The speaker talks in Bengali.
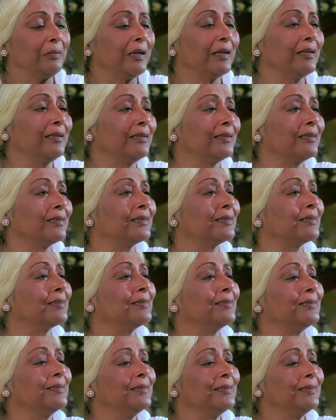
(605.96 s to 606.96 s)
দিদি ভাই
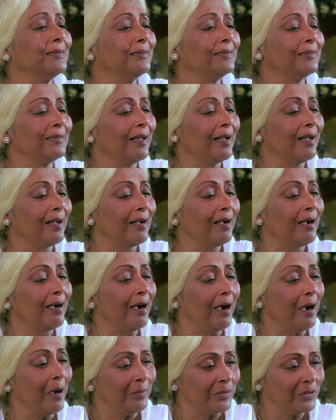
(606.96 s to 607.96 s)

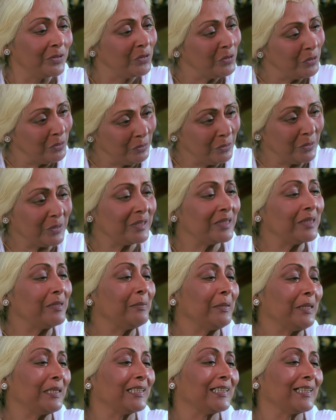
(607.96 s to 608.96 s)
আমি তোর
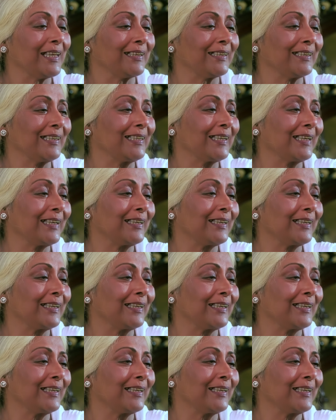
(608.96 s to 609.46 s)
মধ্যেই বেঁচে থাকতে